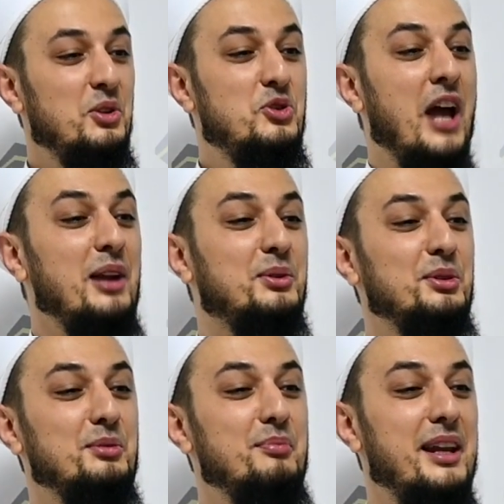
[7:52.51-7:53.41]
Güzel
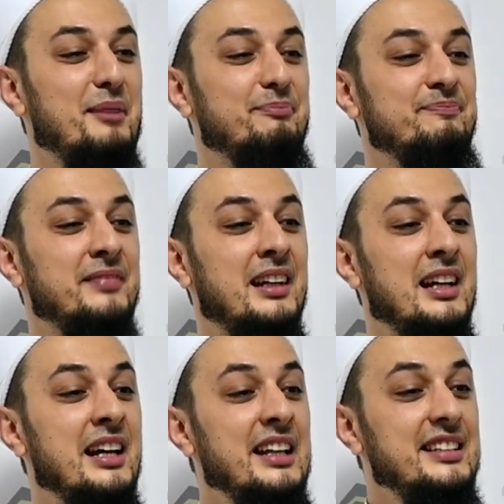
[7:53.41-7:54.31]
kulum benim.
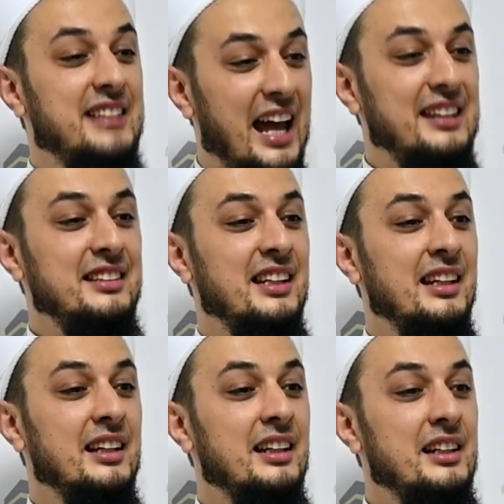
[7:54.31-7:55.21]
Sen
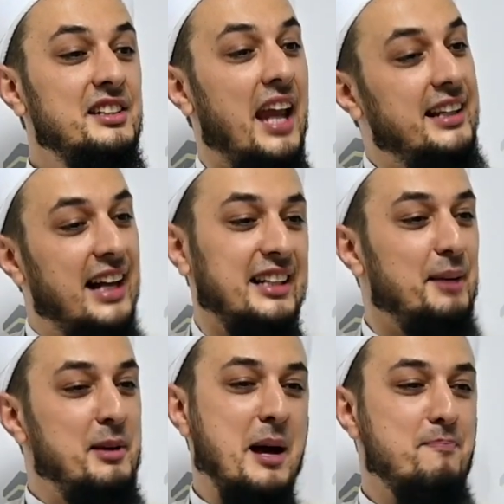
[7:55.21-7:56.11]
şeytan
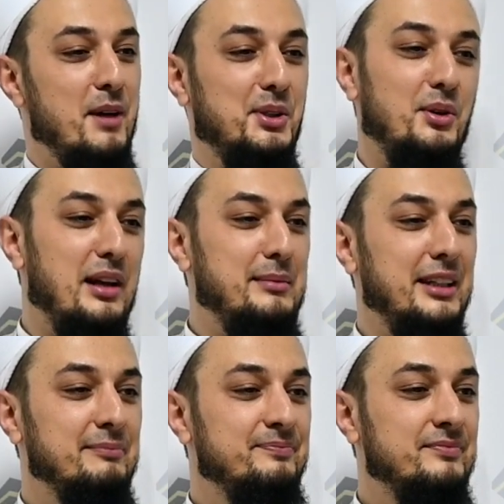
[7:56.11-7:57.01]
gibi yapmadın öyle
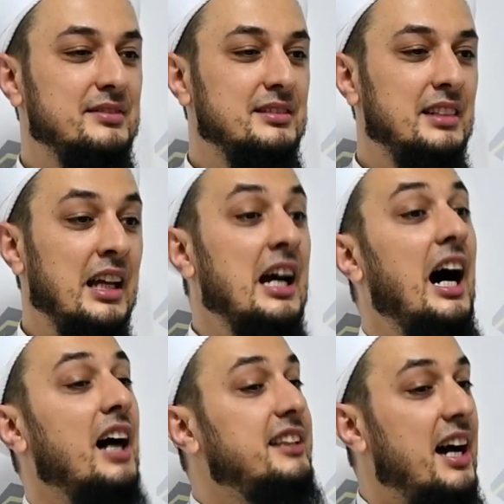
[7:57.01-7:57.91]
mi?
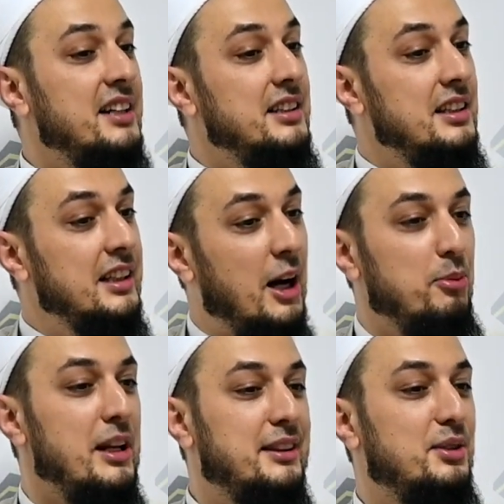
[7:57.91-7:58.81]
Hatanı
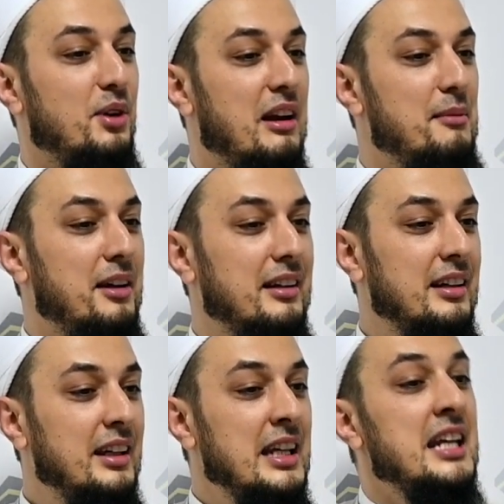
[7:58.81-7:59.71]
kabul ettin öyle mi?
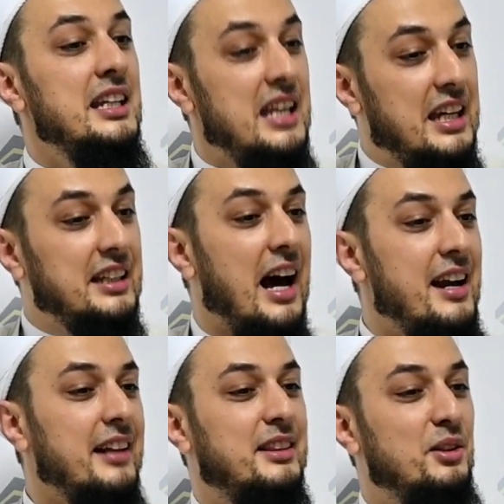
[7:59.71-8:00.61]

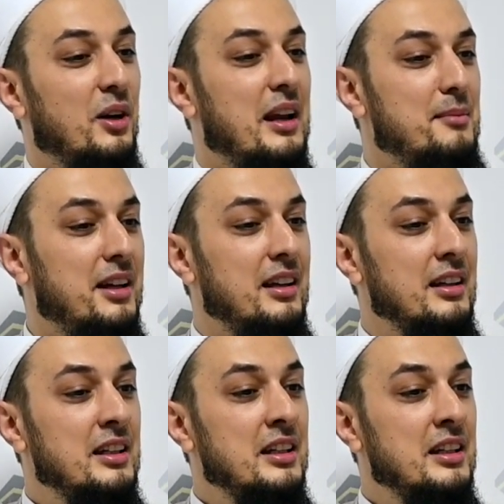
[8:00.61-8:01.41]
İkrar ettin öyle mi?